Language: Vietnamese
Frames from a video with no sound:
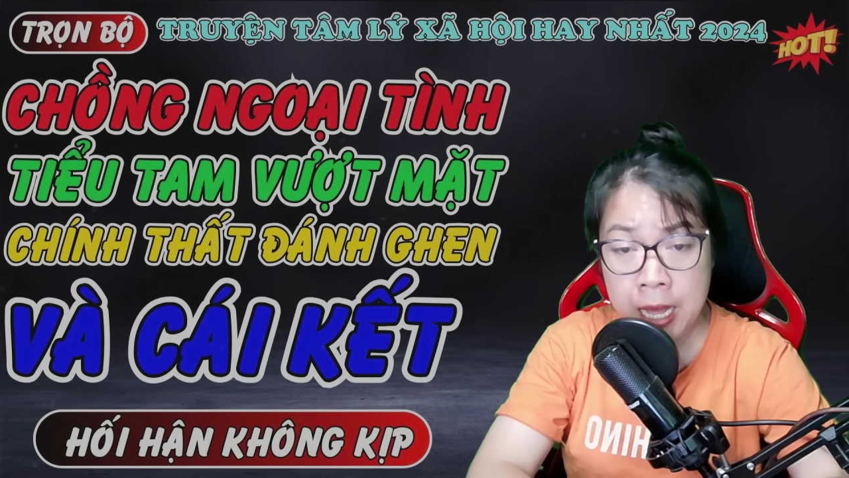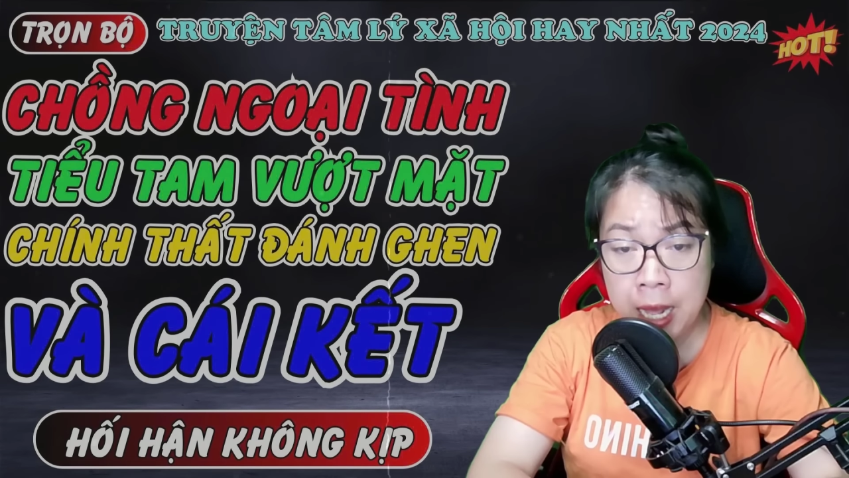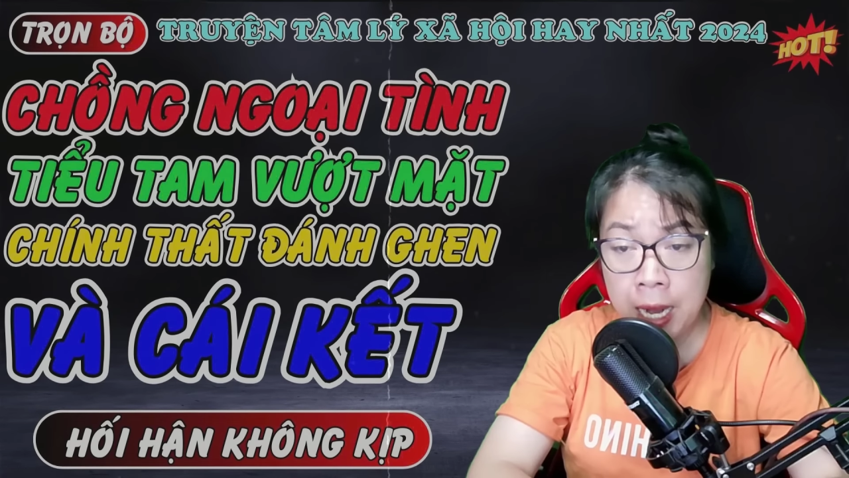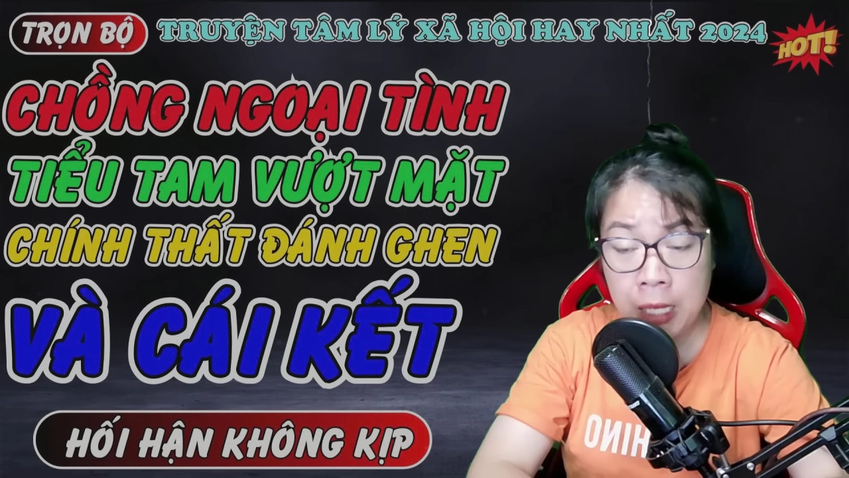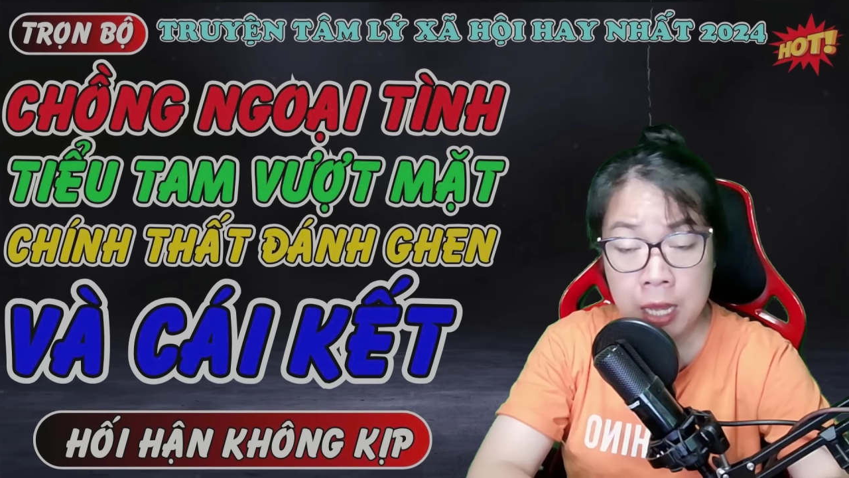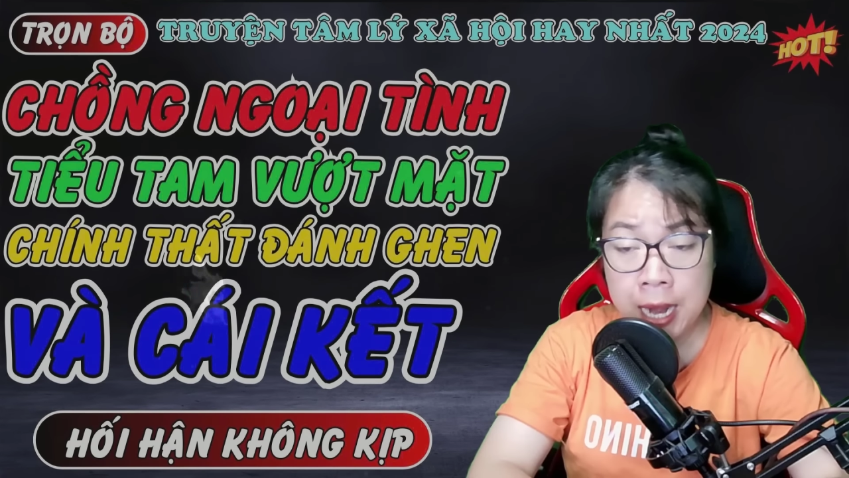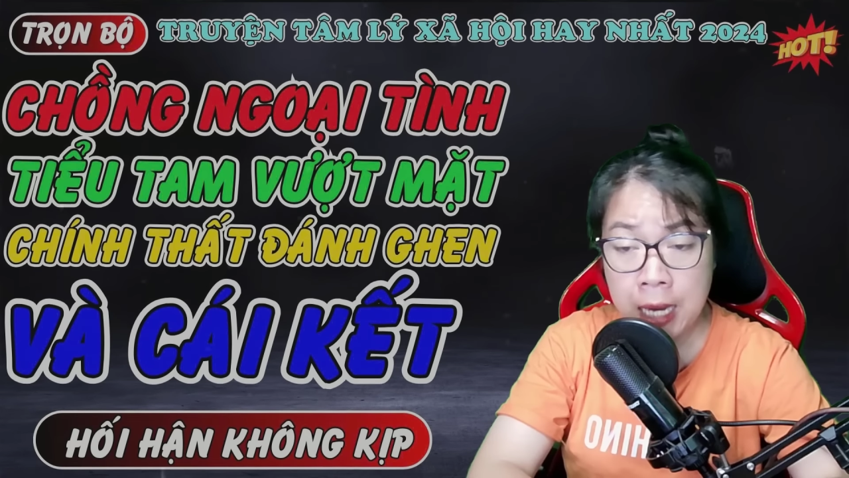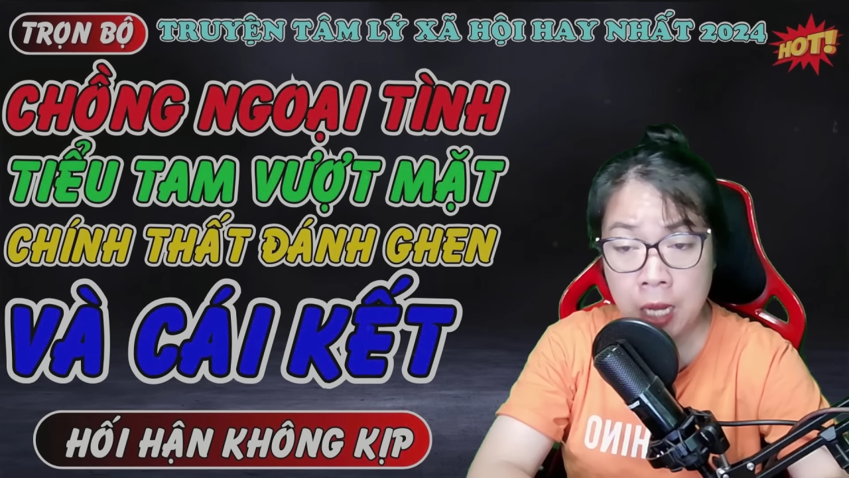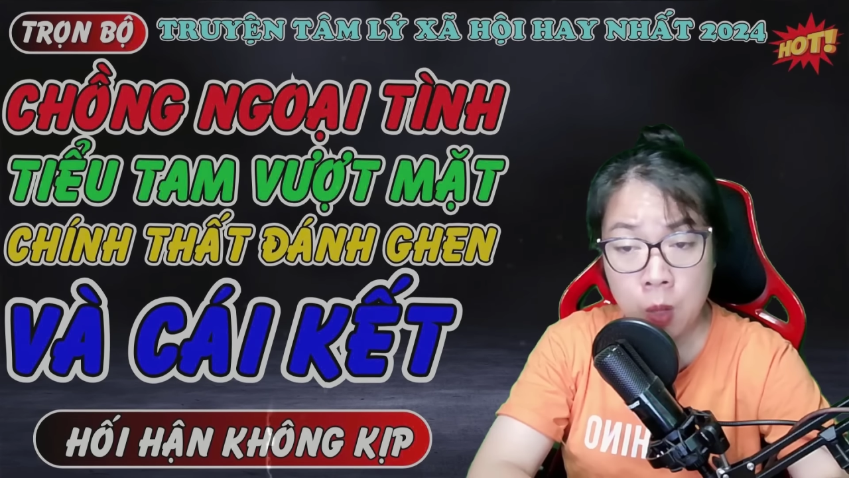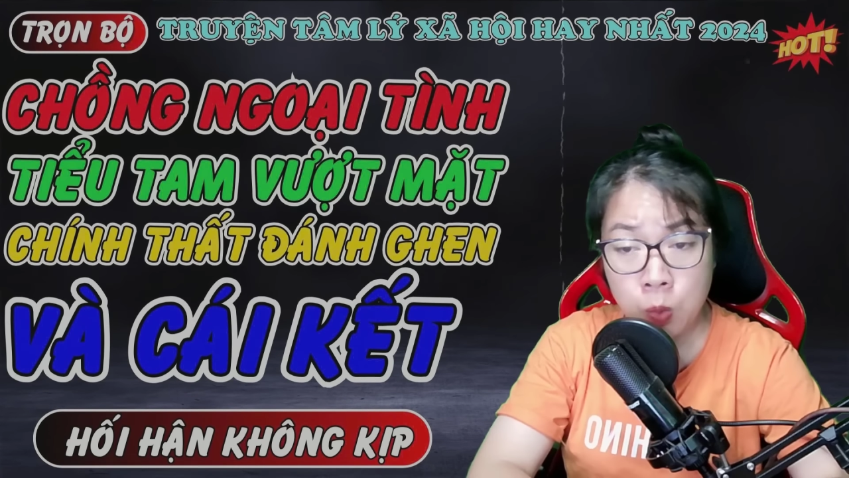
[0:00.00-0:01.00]
là người đàn
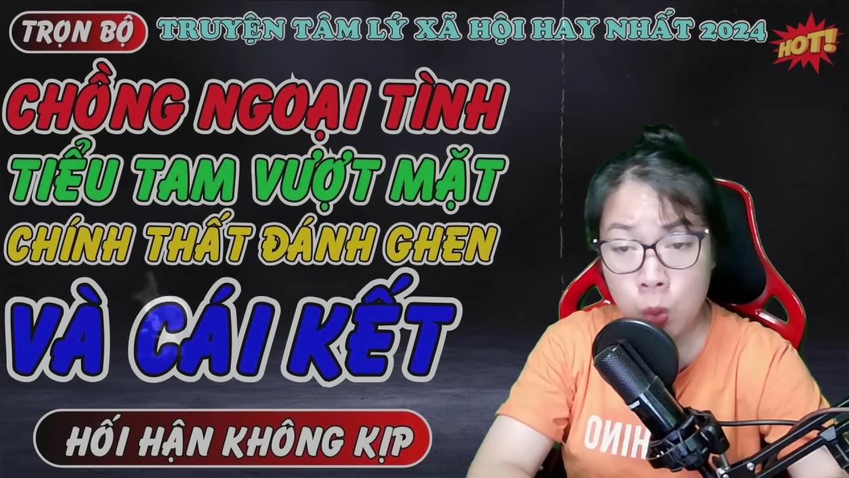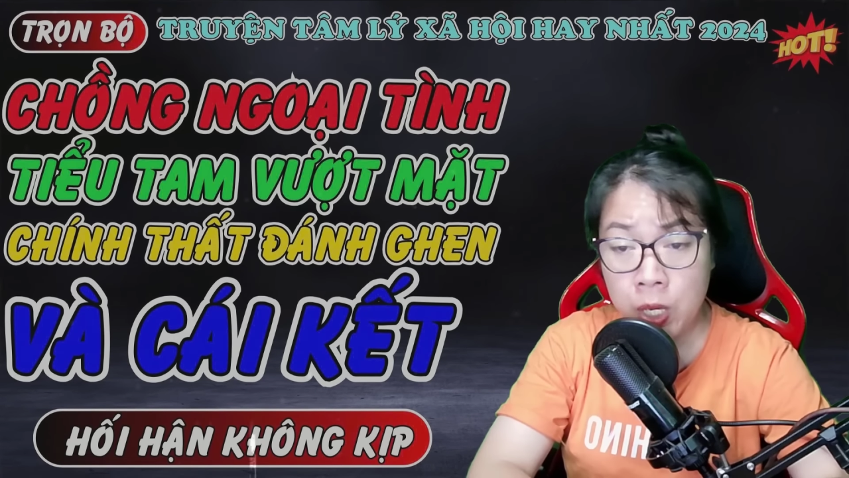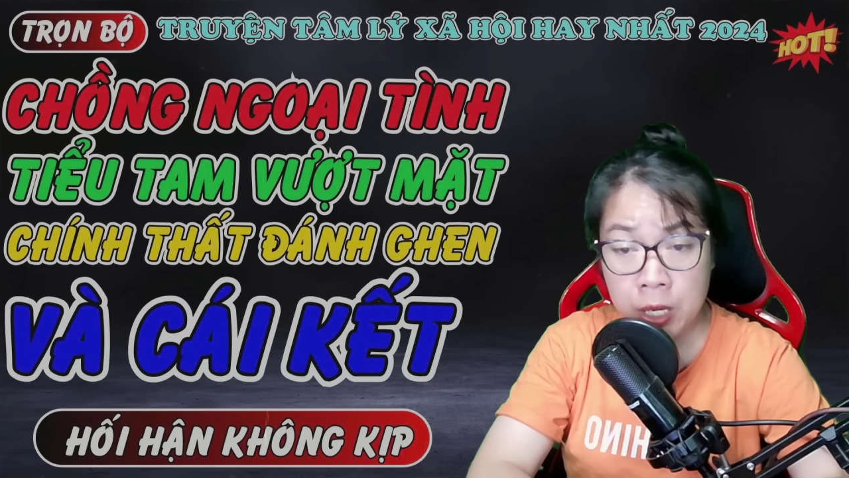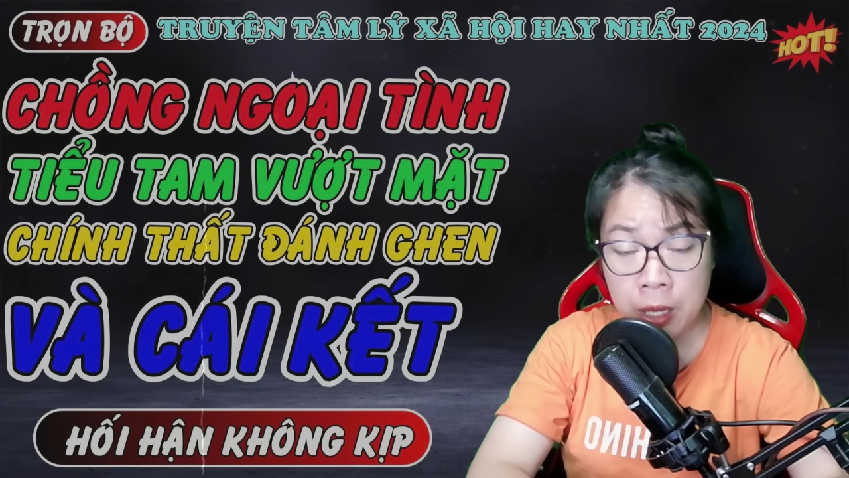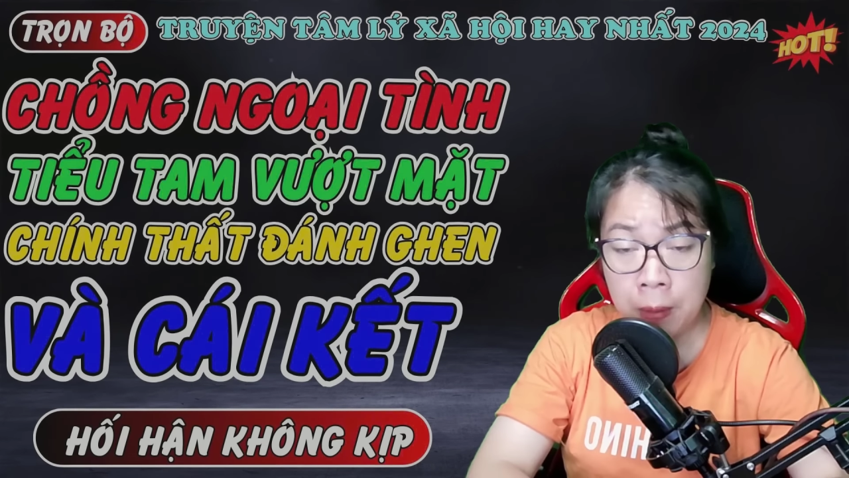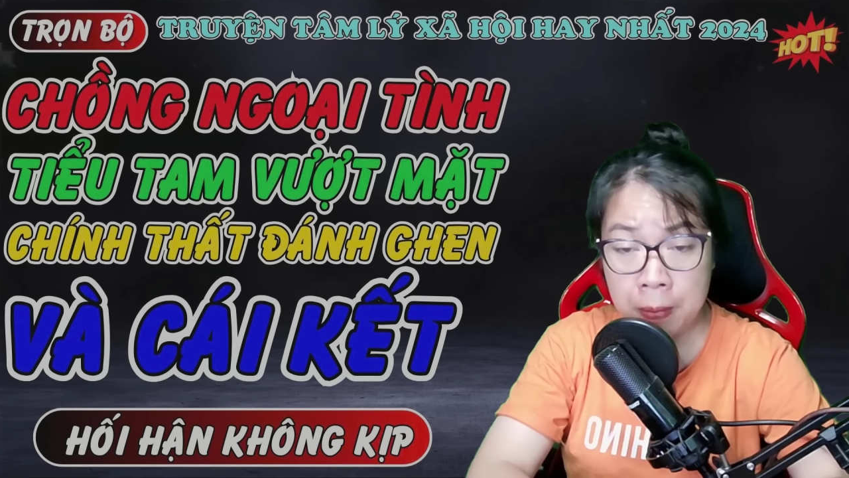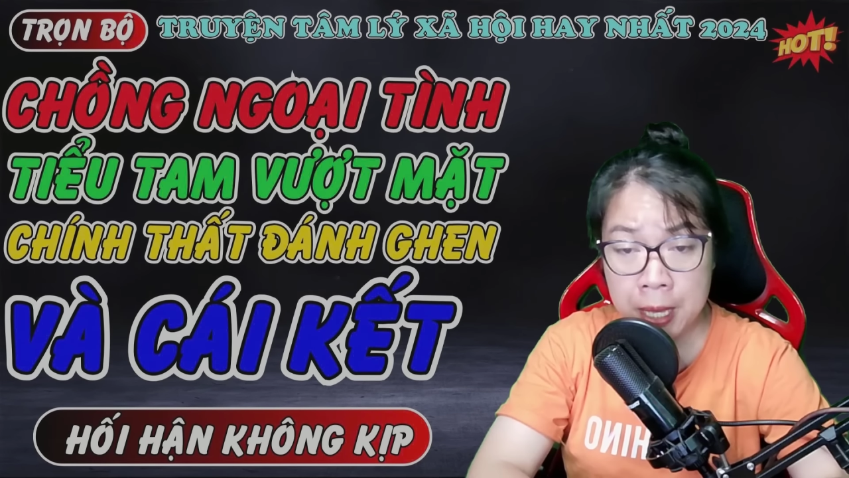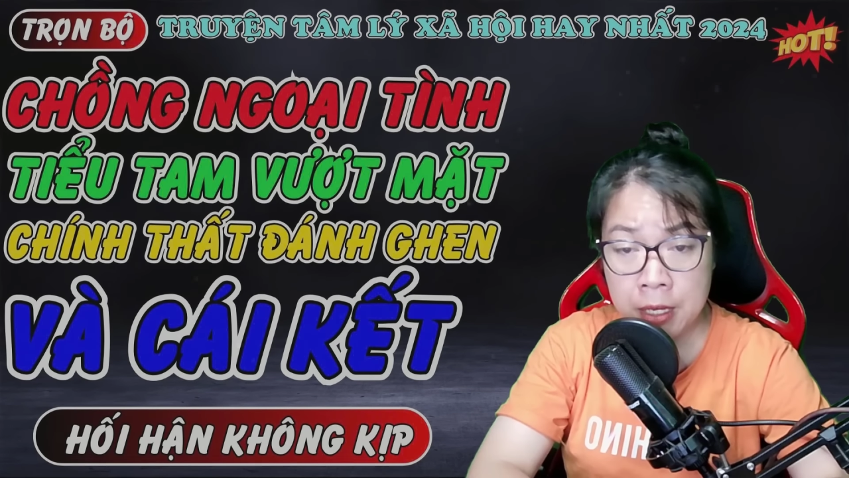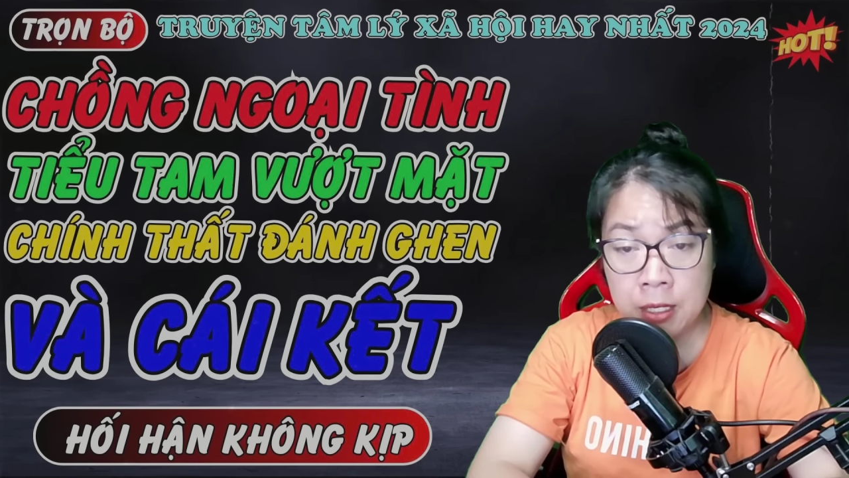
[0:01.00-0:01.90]
ông luôn lười biếng